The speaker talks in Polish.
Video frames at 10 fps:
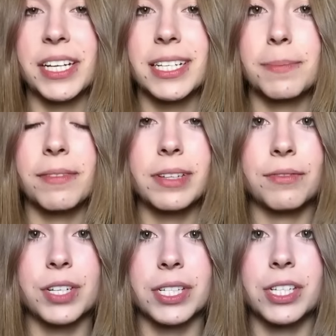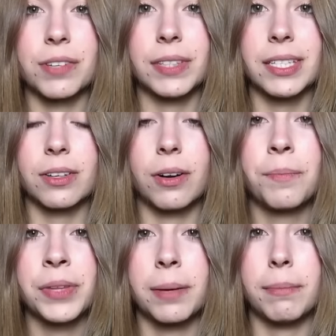A że sprawdziłam wcześniej, że w Tesco
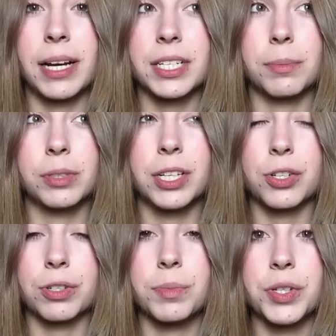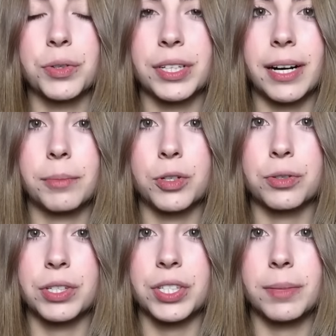macza bodajże 80 gram
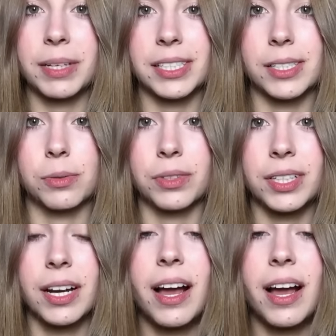kosztuje 17 zł,